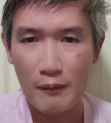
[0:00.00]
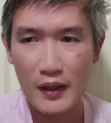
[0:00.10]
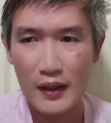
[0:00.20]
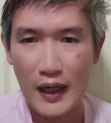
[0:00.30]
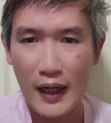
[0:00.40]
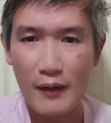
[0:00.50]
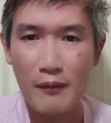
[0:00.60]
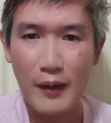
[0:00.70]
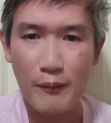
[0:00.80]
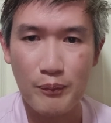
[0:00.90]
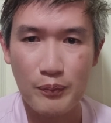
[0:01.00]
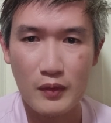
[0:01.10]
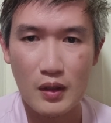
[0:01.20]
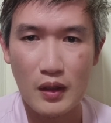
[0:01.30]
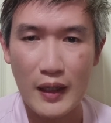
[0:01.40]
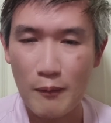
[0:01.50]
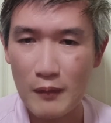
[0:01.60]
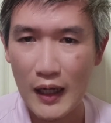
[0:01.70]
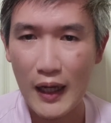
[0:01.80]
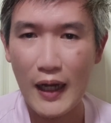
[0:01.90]
เป็นงานแบบแกร็บ
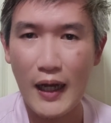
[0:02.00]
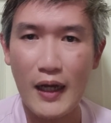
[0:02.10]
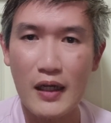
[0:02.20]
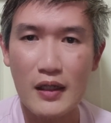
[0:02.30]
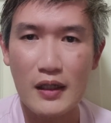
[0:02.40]
คาร์